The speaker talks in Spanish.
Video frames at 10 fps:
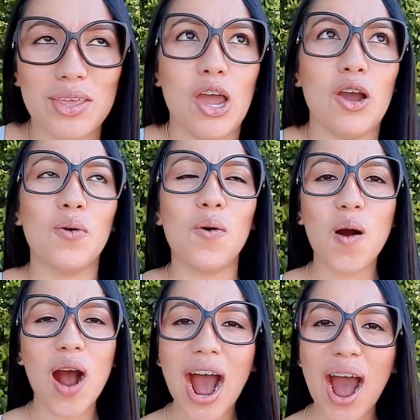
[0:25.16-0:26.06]
dije,
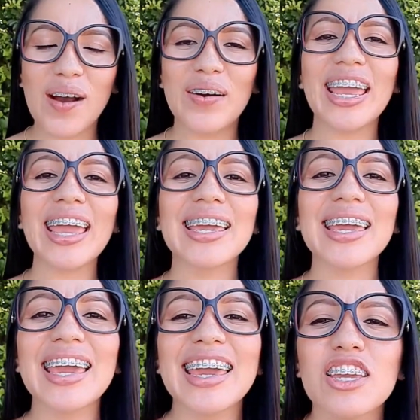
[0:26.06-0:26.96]
wow, es
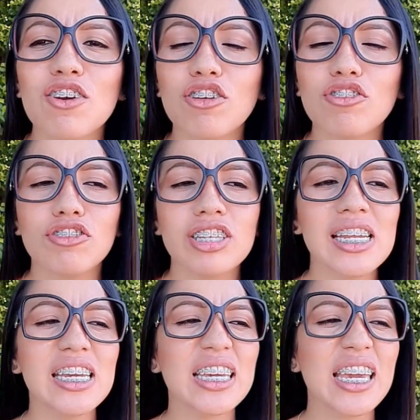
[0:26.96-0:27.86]
que ellos no
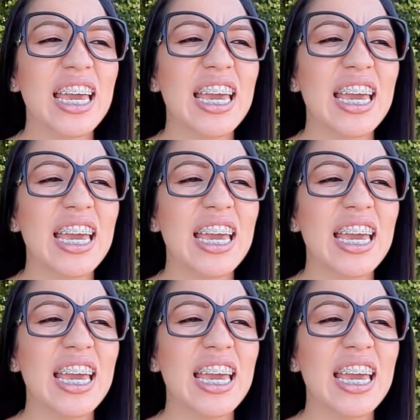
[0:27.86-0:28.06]
tienen